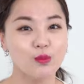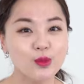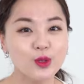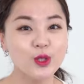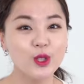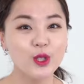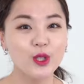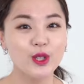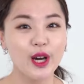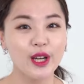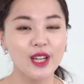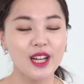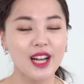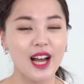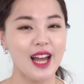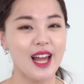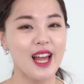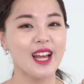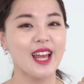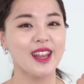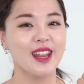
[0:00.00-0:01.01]
전문 기관을
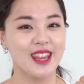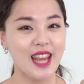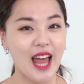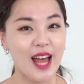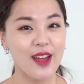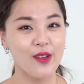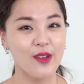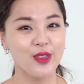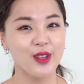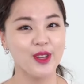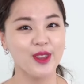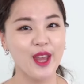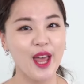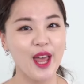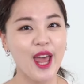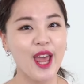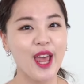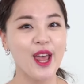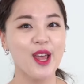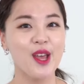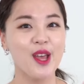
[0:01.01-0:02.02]

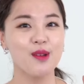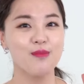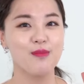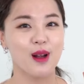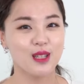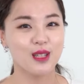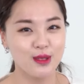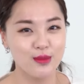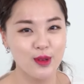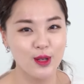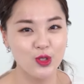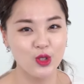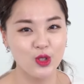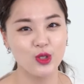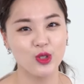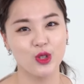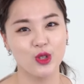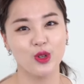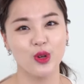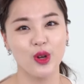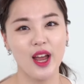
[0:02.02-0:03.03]
가야겠다였는데 말씀해 어,
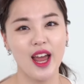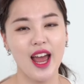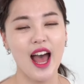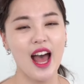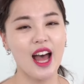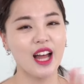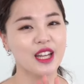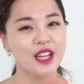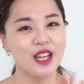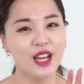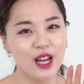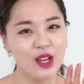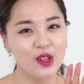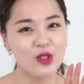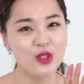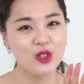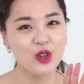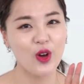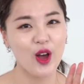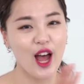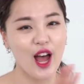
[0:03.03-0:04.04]
주셨죠. 아니에요. 아니야
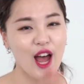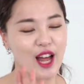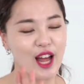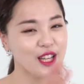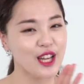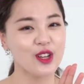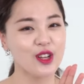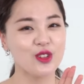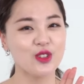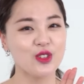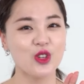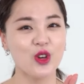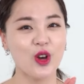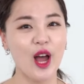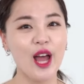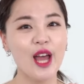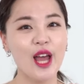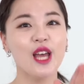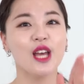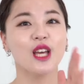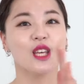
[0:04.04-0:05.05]
현정아, 아니야
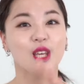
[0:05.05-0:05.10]
현정아.